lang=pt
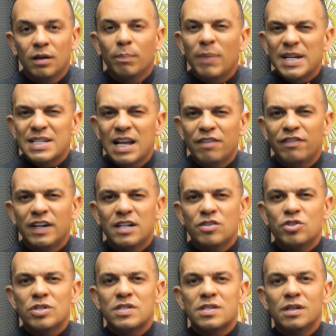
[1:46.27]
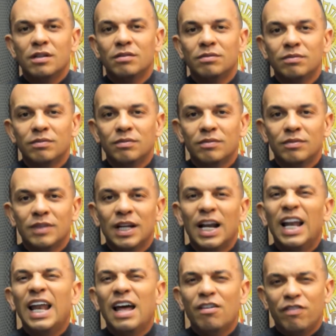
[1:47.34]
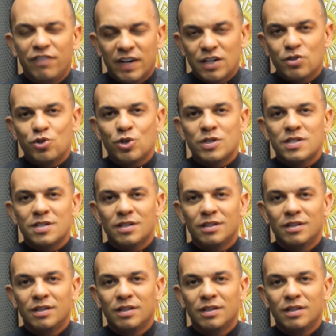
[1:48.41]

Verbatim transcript: Mas levante-se. Levante-se.